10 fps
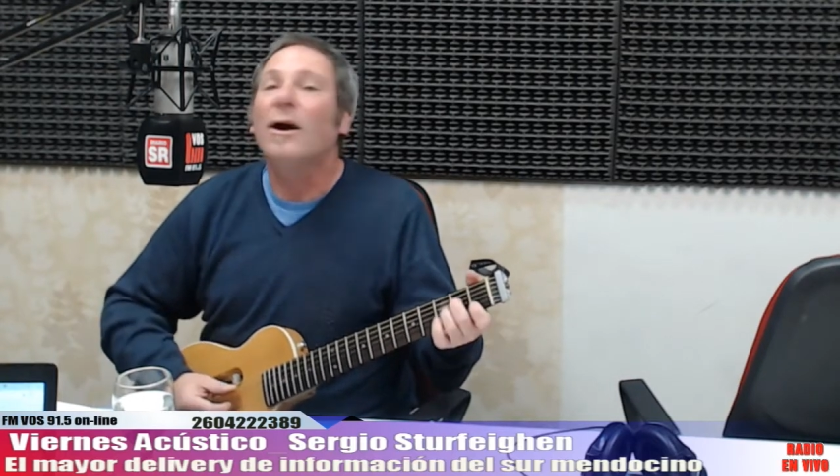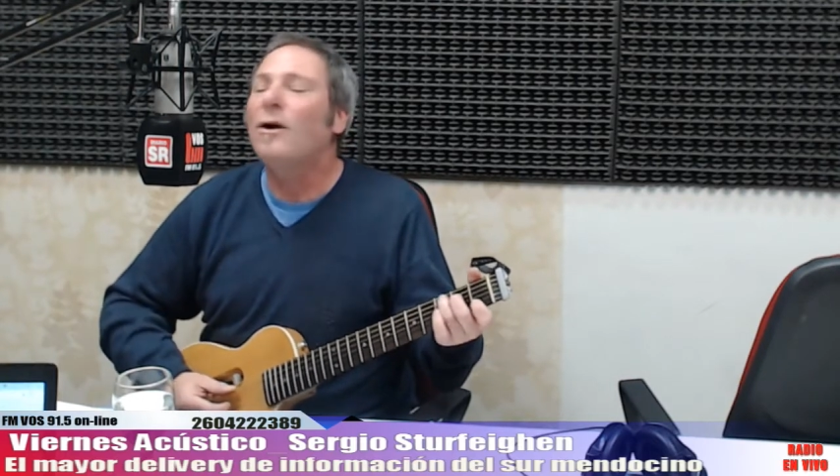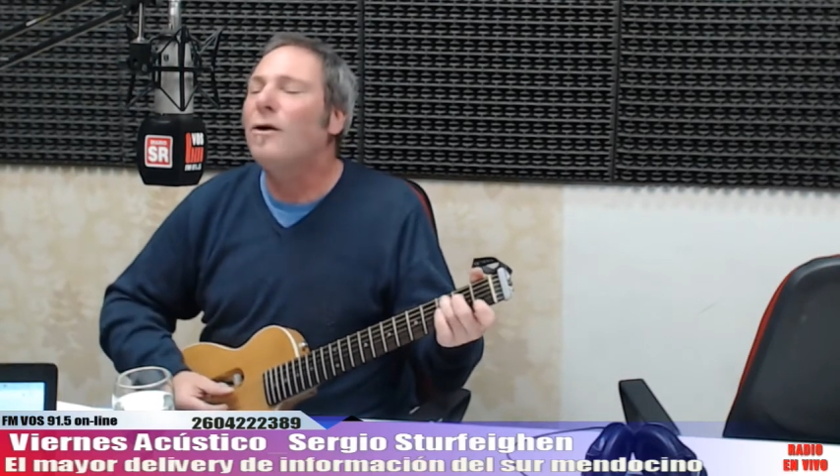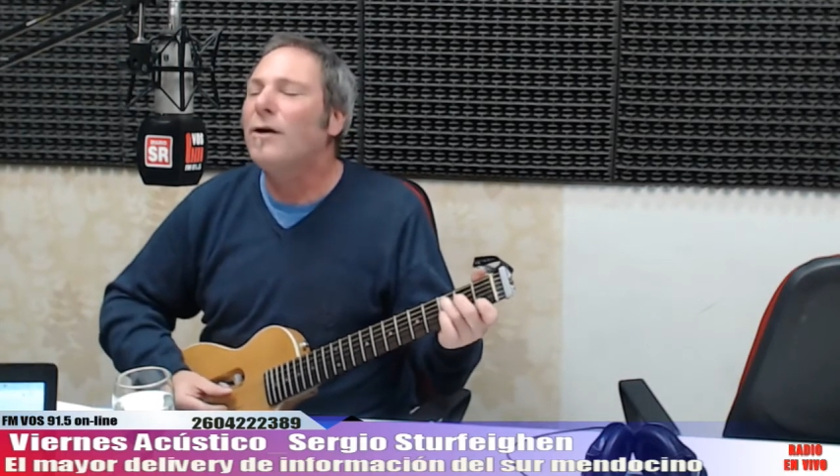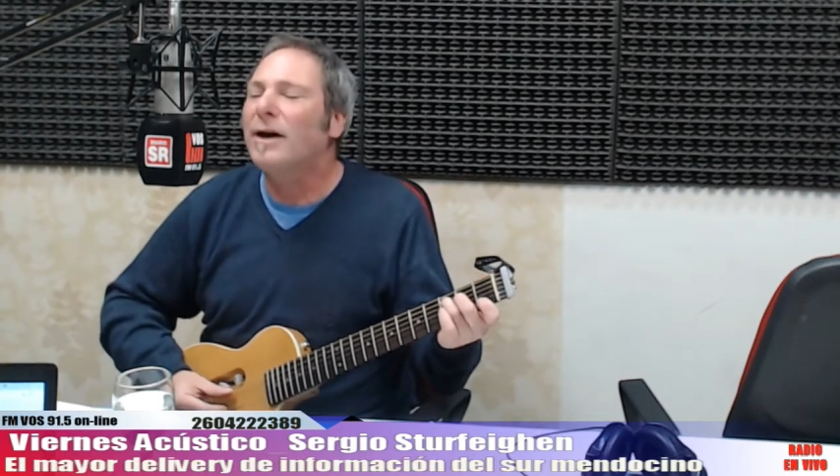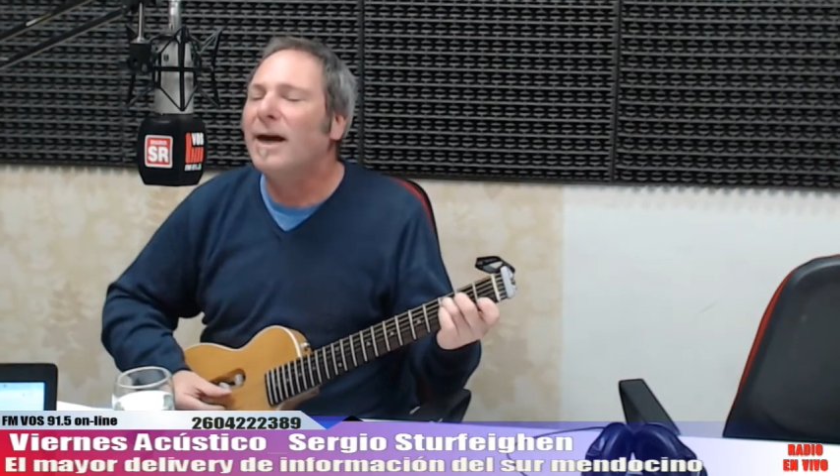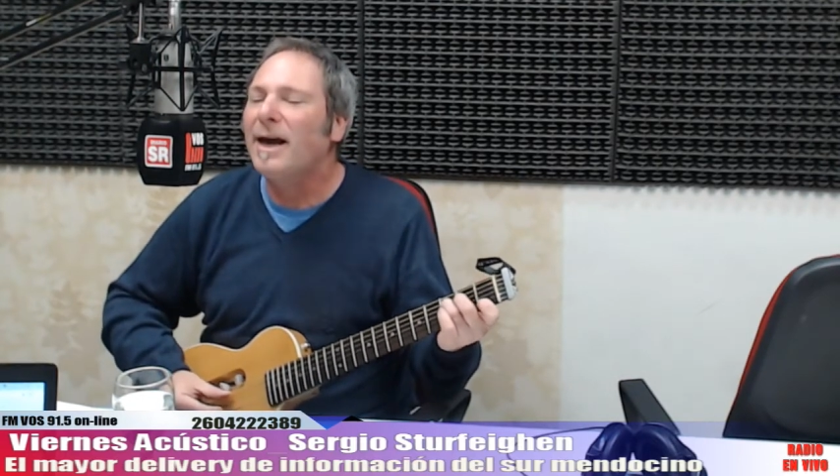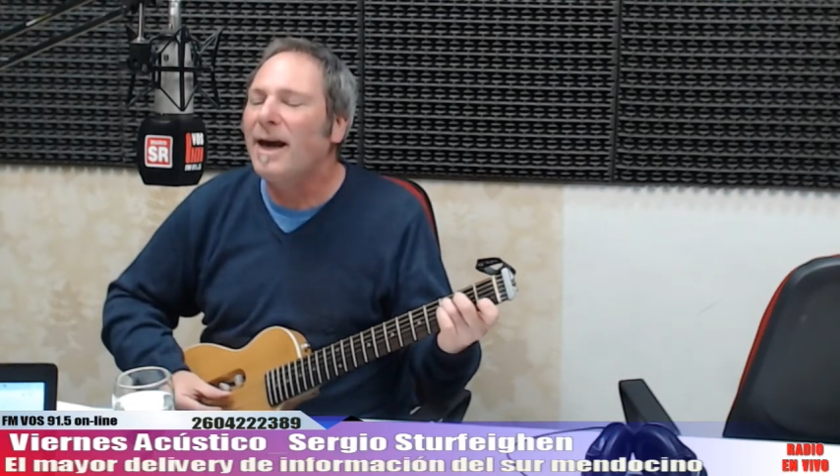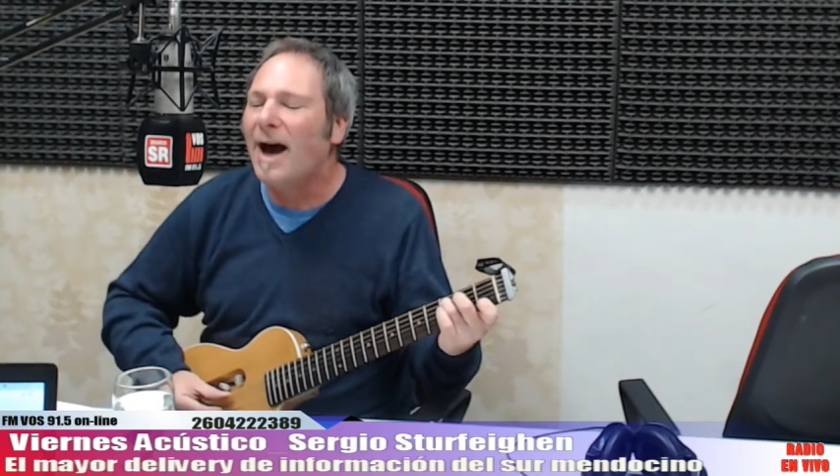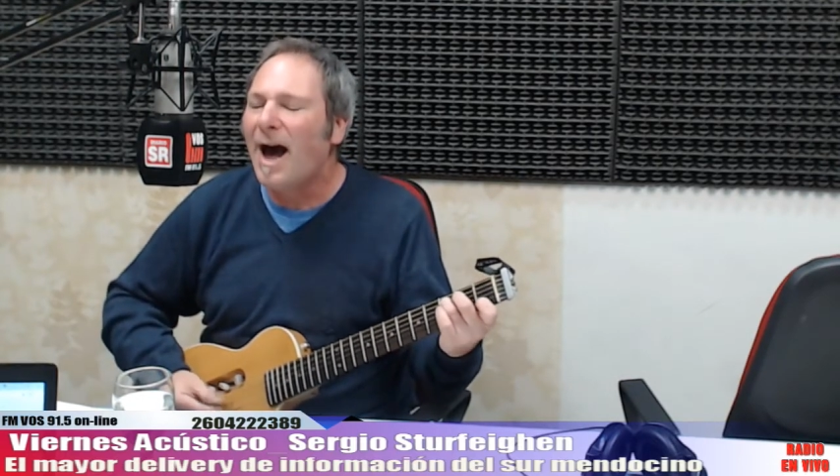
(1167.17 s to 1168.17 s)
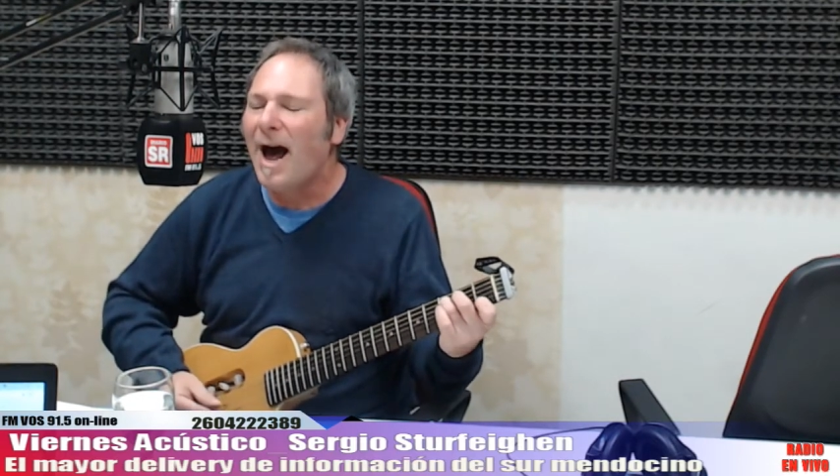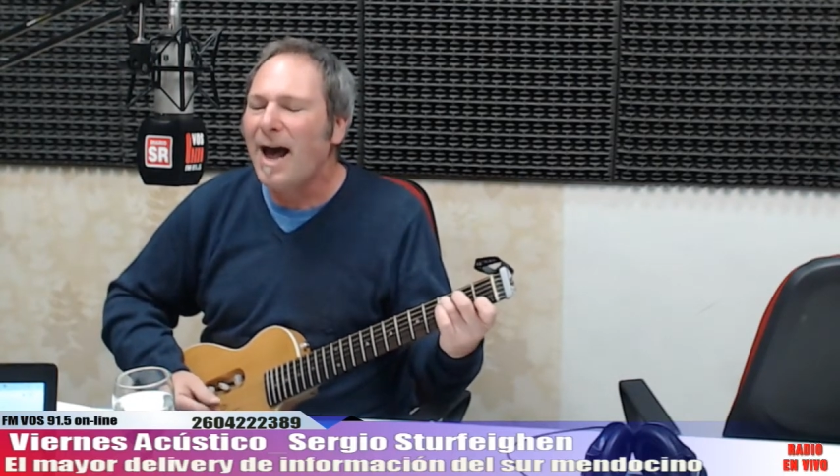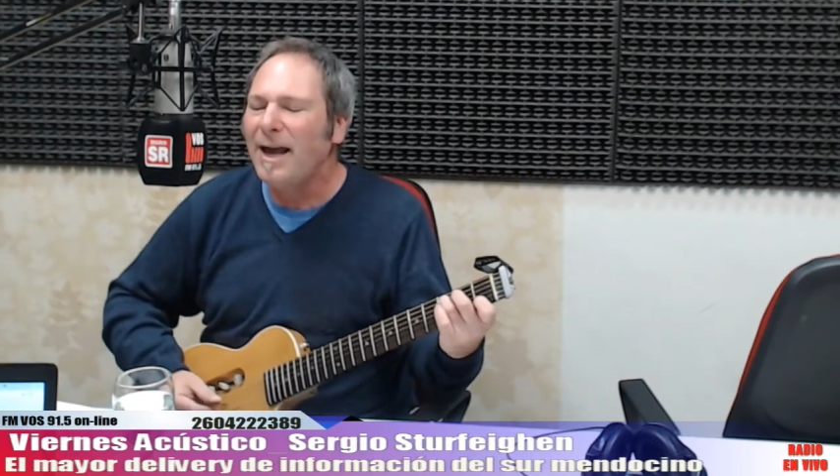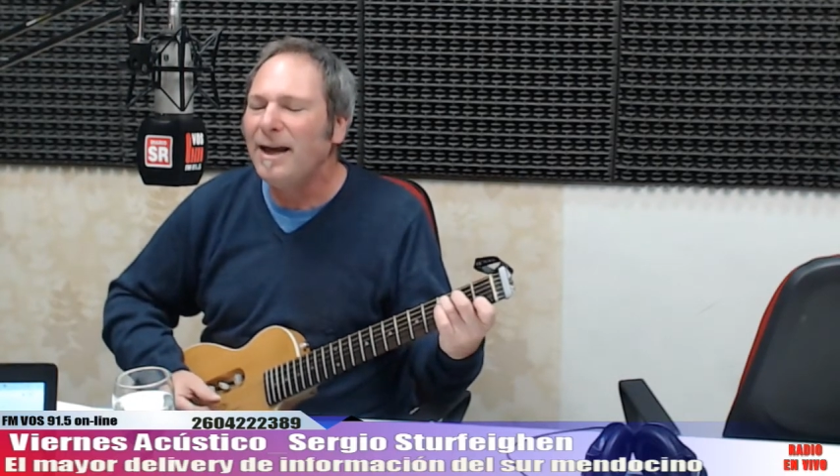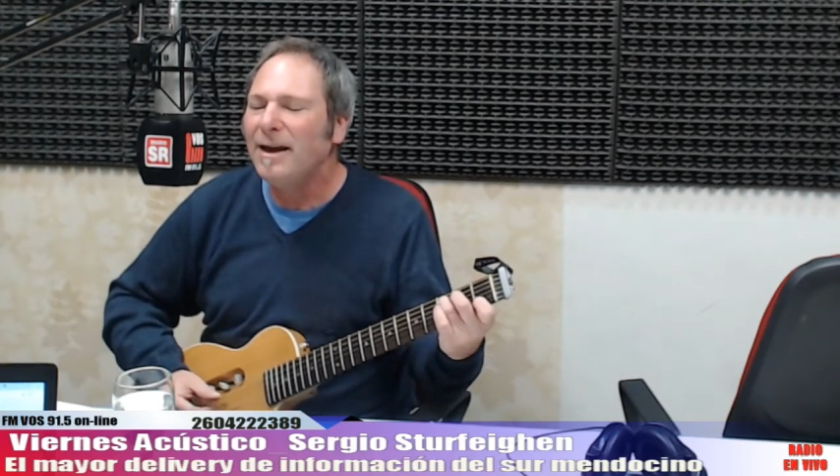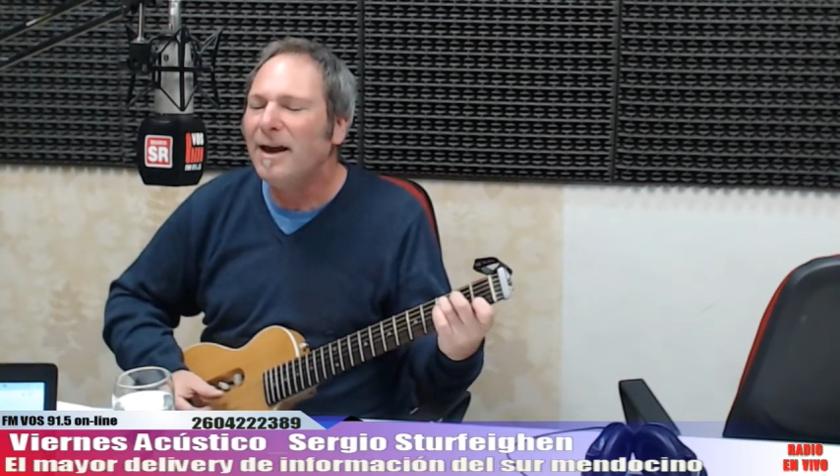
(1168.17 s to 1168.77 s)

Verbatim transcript: lo que hay,